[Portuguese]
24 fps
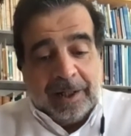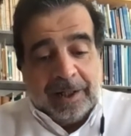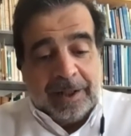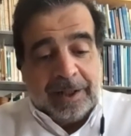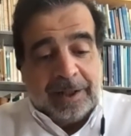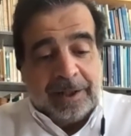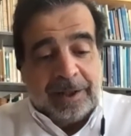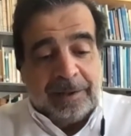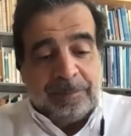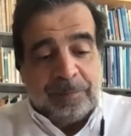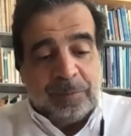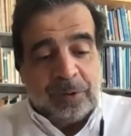
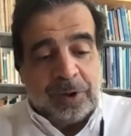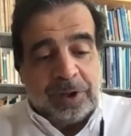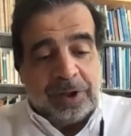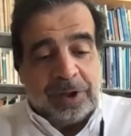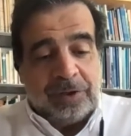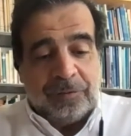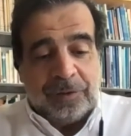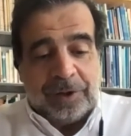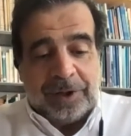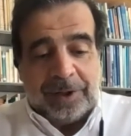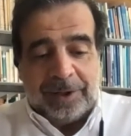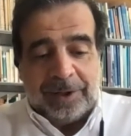E depois,
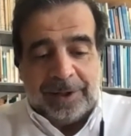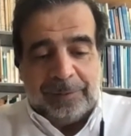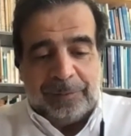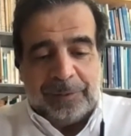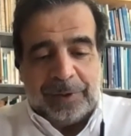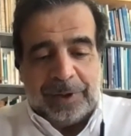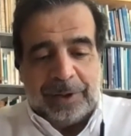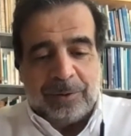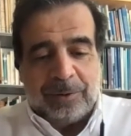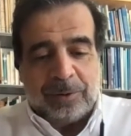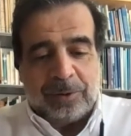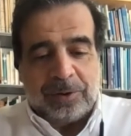foi,
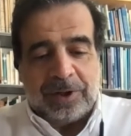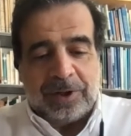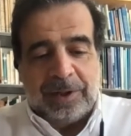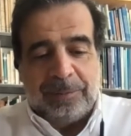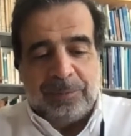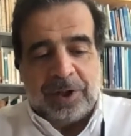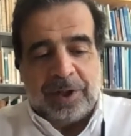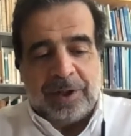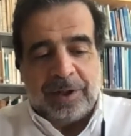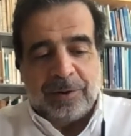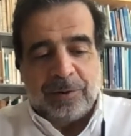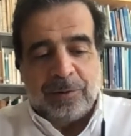enfim,
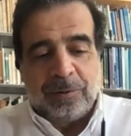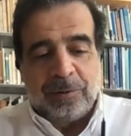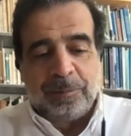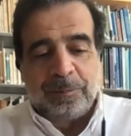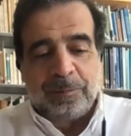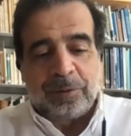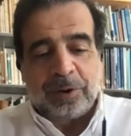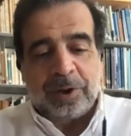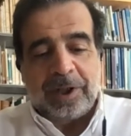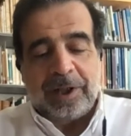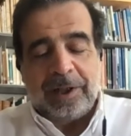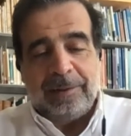conseguimos ter um
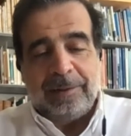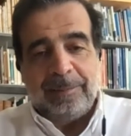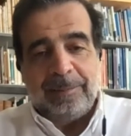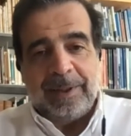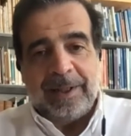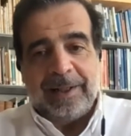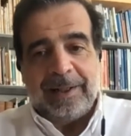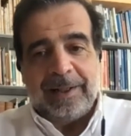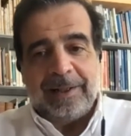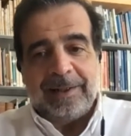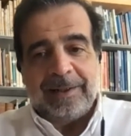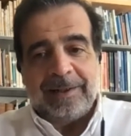
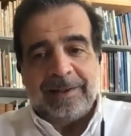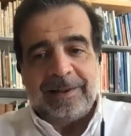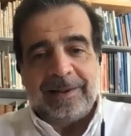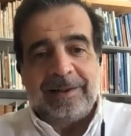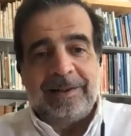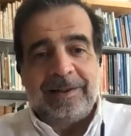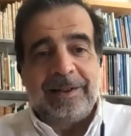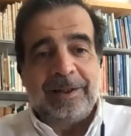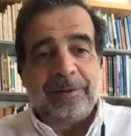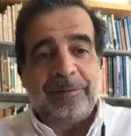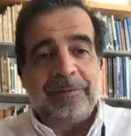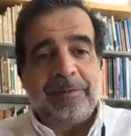programa
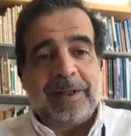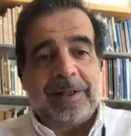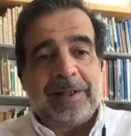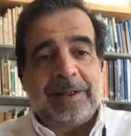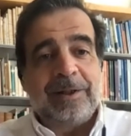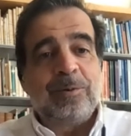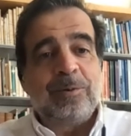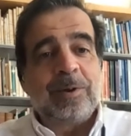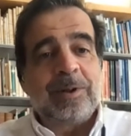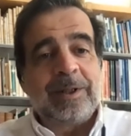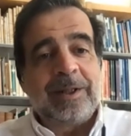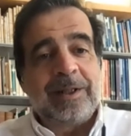de elevada
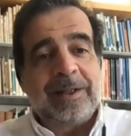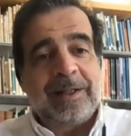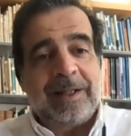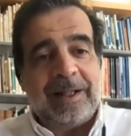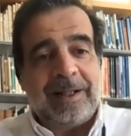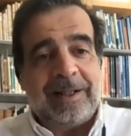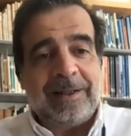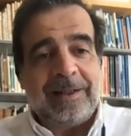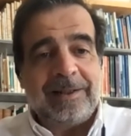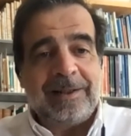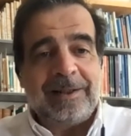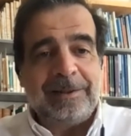
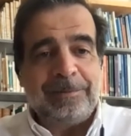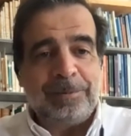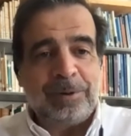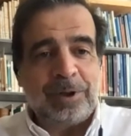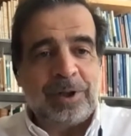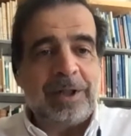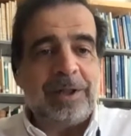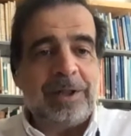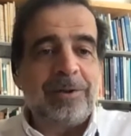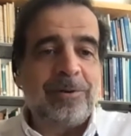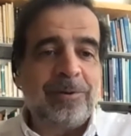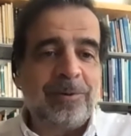qualidade e,
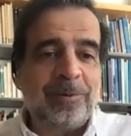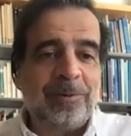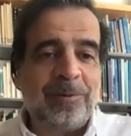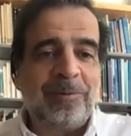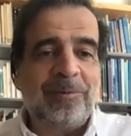portanto,